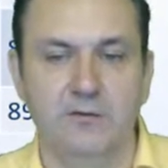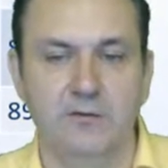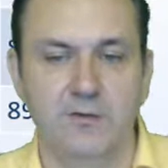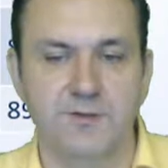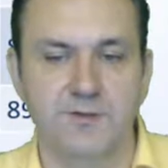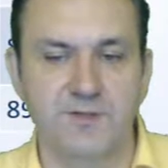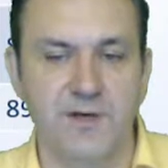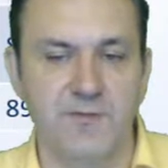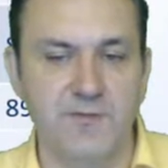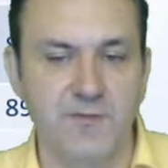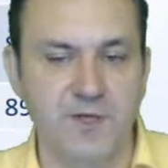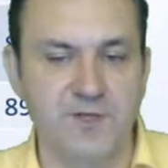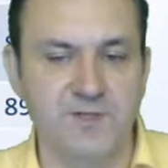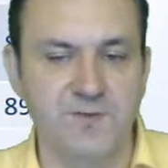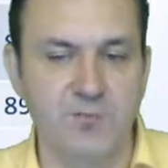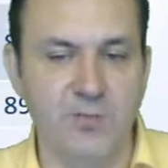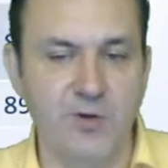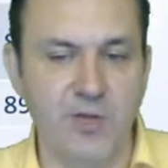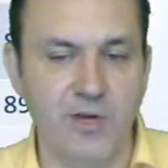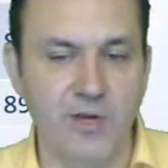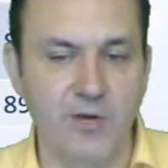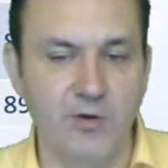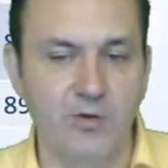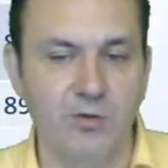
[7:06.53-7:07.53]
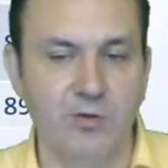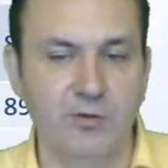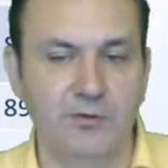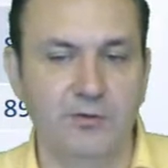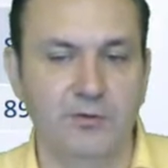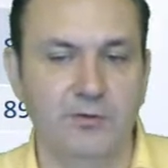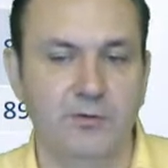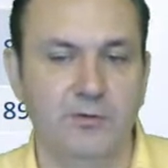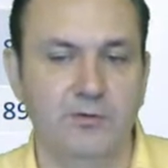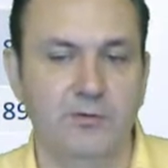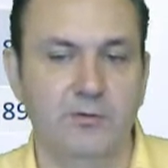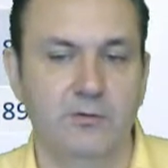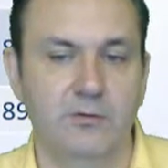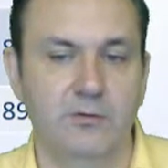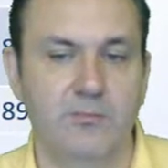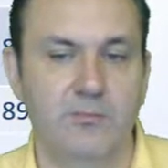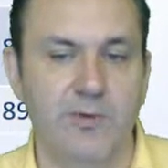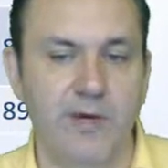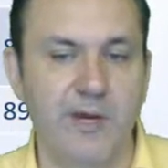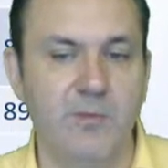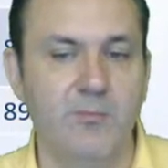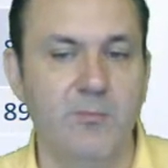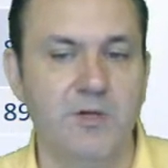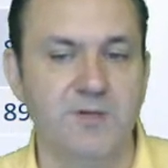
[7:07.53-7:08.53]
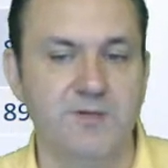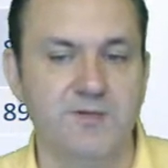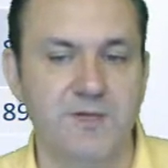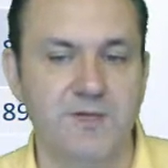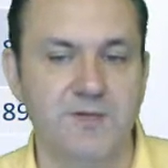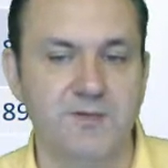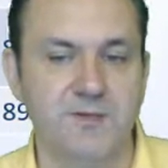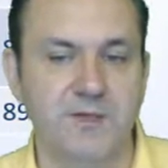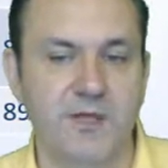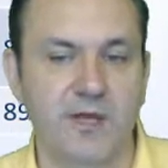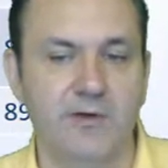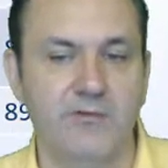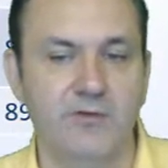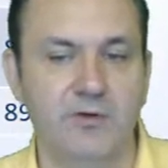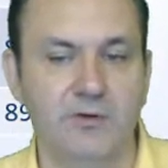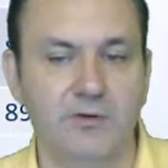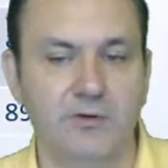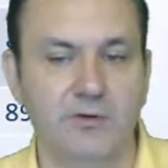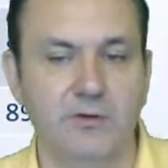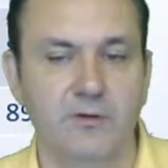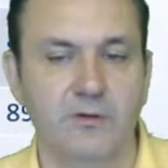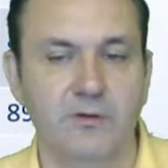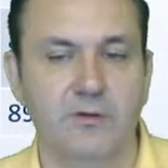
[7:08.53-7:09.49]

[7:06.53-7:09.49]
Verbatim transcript: за весь период прибыль составит